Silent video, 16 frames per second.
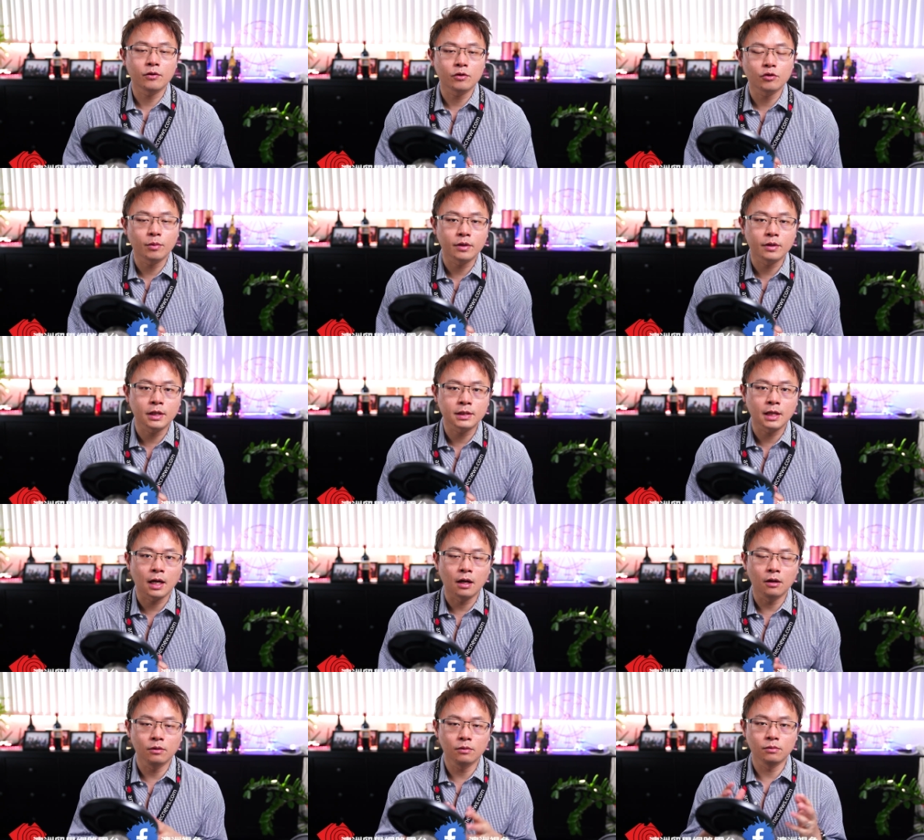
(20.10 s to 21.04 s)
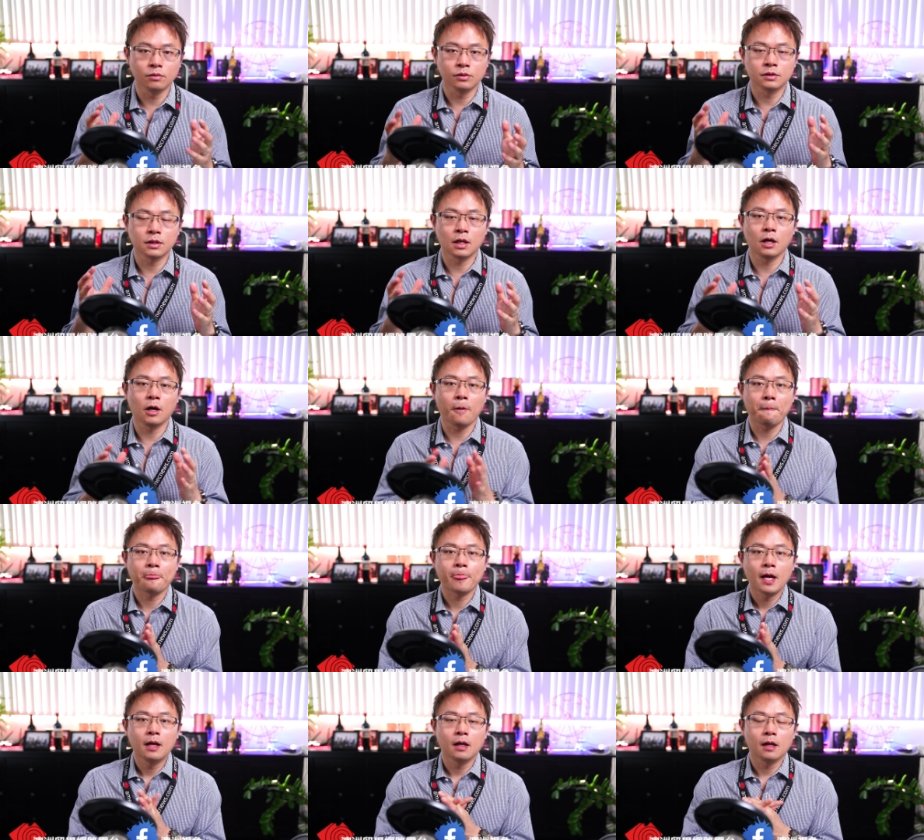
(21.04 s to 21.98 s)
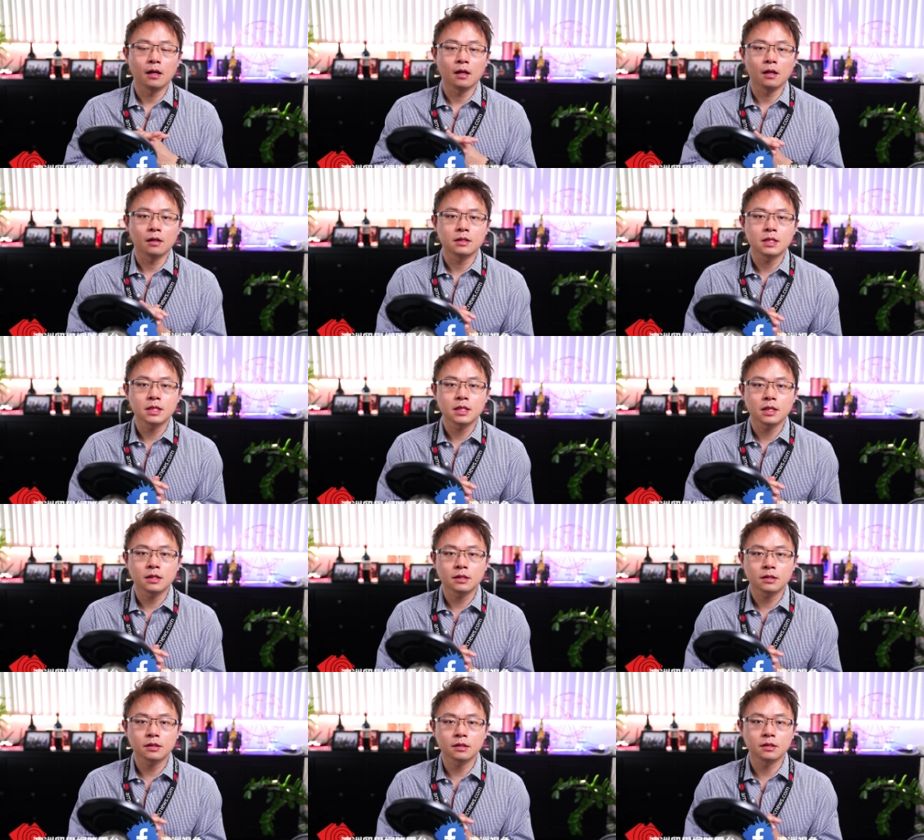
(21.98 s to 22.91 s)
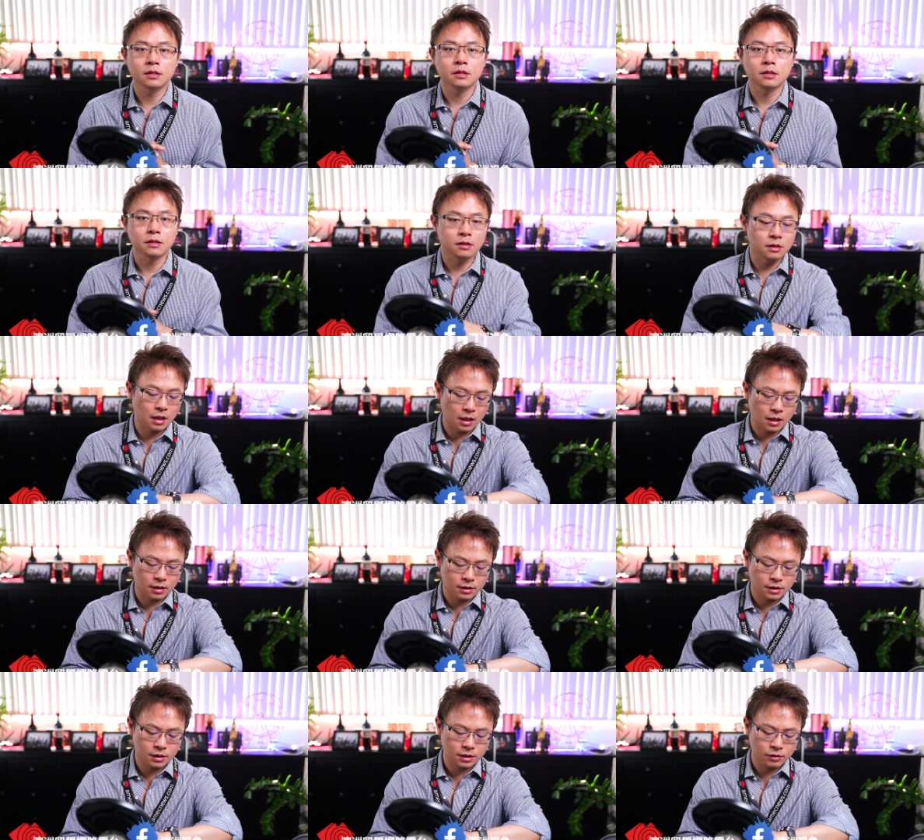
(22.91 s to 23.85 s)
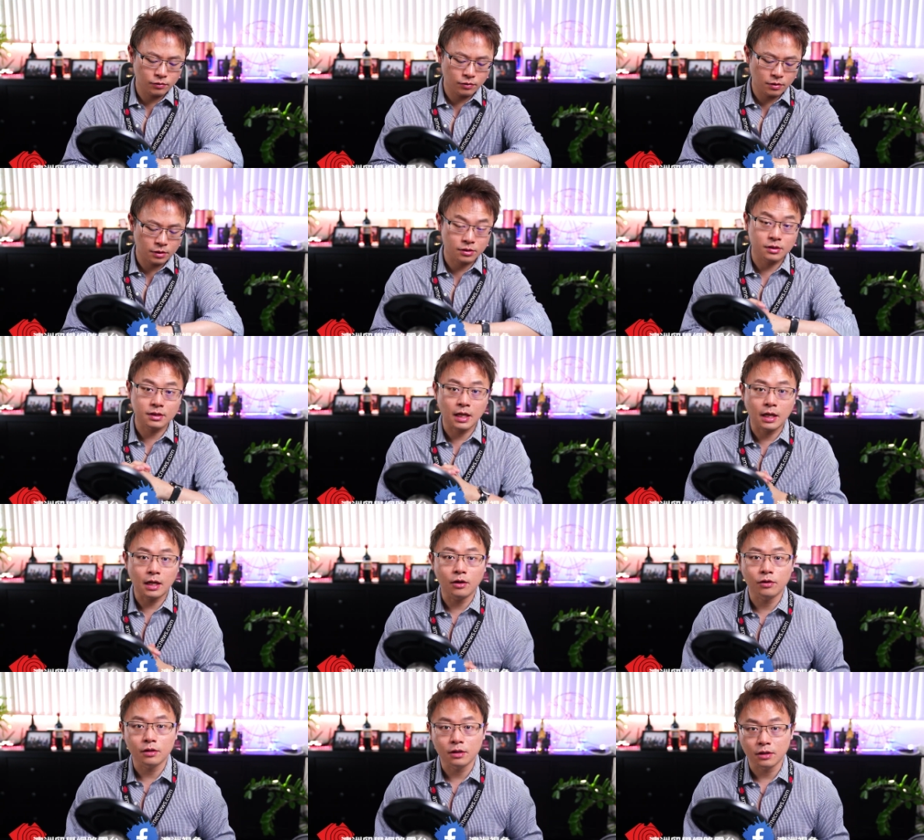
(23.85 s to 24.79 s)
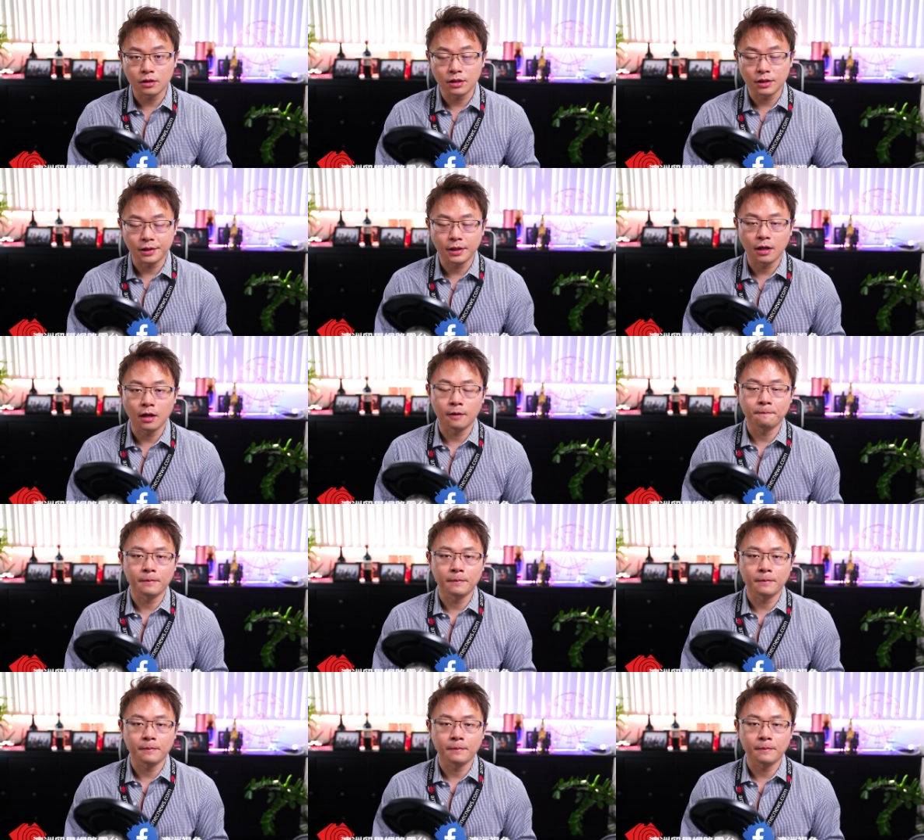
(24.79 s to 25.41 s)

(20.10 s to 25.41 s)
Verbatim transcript: 观众朋友，大家好，我是靠。呃，今天是呃七月十三号，二零二零年哈。